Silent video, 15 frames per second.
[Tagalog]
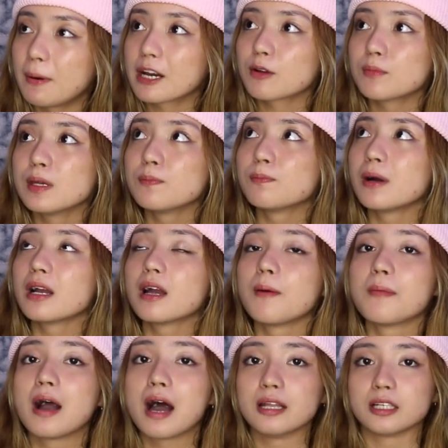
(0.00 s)
Parang may
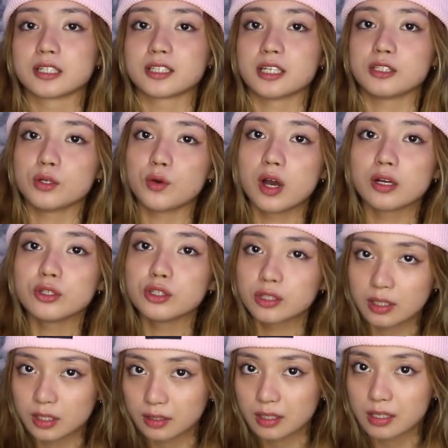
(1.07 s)
pagkamaalat siya. So, ang
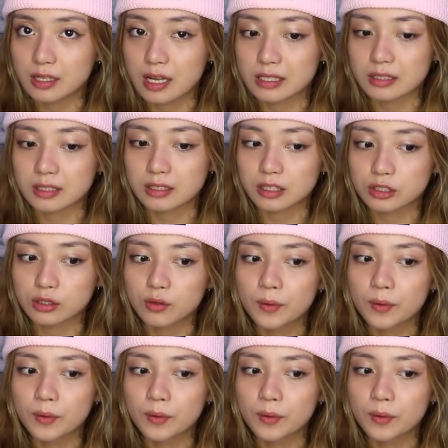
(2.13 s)
unique ng lasa niya.